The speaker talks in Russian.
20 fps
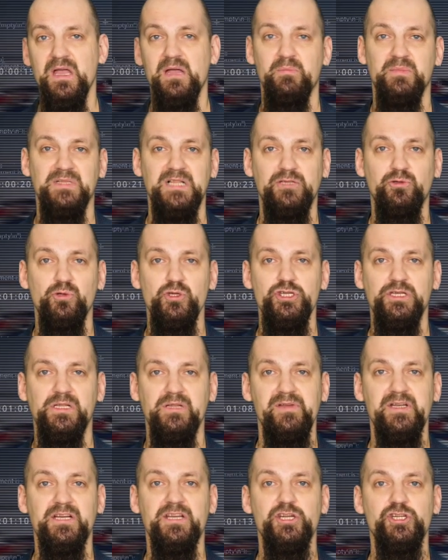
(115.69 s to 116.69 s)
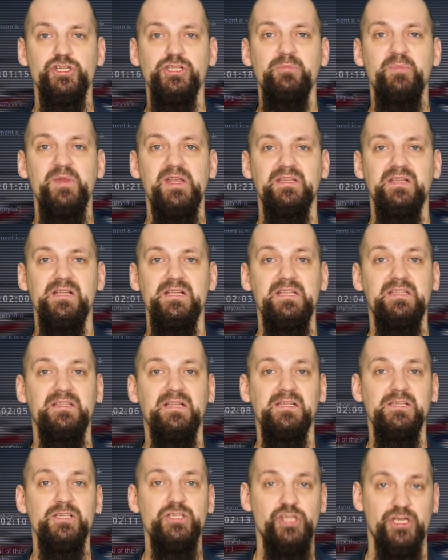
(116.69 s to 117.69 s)
молодой человек решил преодолеть на
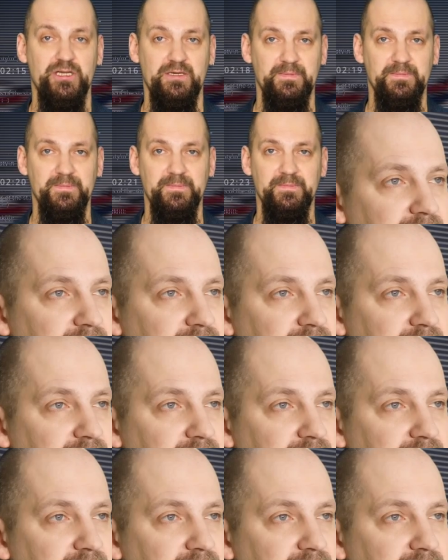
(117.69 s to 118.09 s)
лыжах.